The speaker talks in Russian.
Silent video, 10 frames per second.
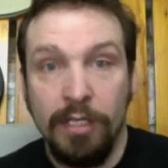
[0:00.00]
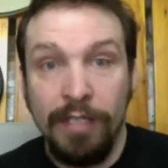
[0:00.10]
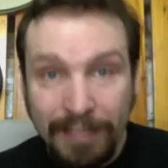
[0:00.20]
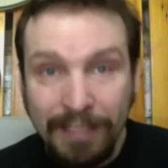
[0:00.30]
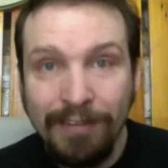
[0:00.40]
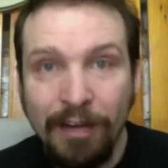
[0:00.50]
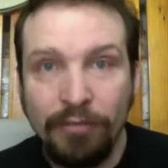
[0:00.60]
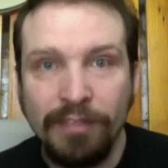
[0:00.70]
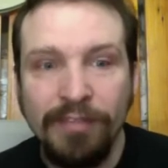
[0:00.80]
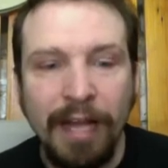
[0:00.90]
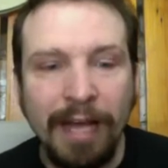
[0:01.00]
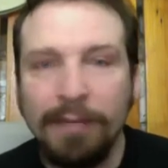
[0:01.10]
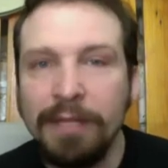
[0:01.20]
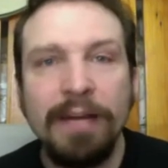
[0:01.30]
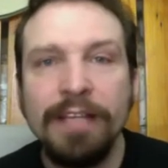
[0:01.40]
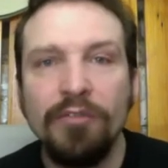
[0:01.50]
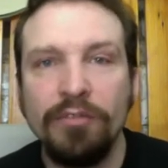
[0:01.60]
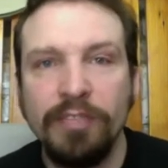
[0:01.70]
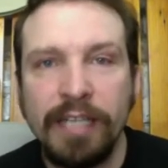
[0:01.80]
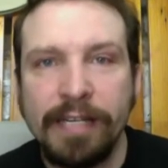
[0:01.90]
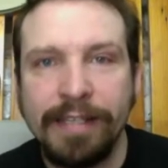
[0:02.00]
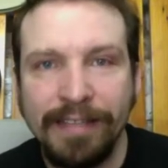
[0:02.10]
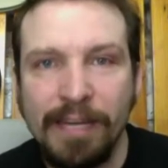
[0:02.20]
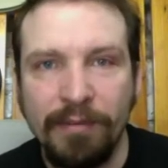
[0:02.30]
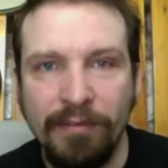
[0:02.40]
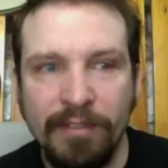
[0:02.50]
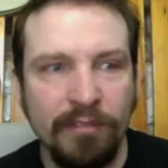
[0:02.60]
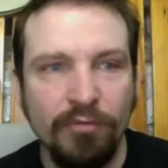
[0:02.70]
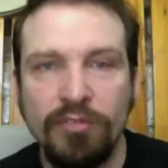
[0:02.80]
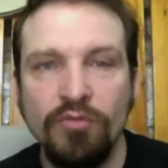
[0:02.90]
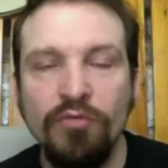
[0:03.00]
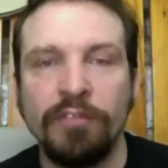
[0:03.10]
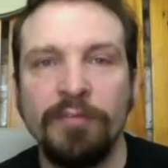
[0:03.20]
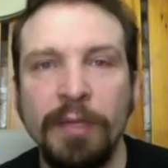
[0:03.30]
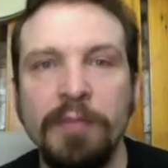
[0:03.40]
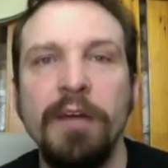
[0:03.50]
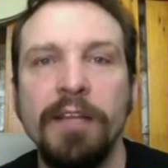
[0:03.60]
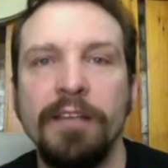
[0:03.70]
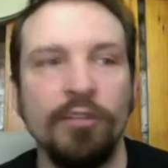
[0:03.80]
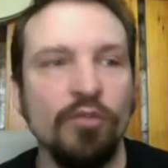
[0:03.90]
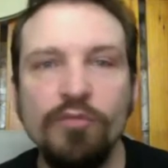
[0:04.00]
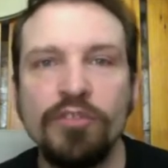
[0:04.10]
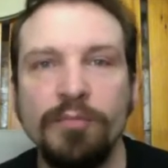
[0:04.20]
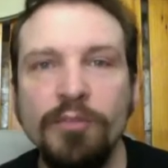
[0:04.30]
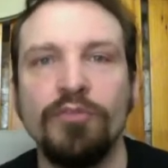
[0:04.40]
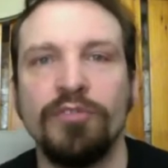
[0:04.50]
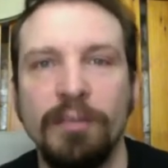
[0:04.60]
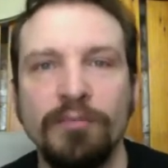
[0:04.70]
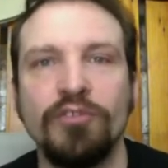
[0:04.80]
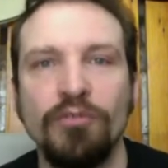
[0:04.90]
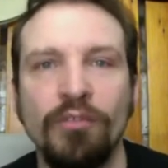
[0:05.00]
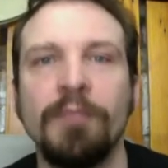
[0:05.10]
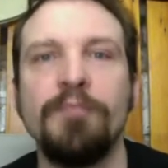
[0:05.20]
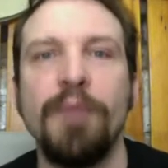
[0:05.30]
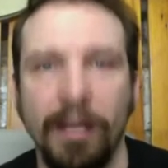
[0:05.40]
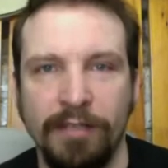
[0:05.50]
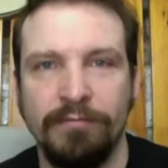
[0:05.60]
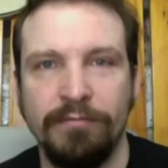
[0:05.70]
Я закрываю эту дверь, а предбанник, он никак не отапливается. То есть, ну вот в предбаннике, ну может минус там 45.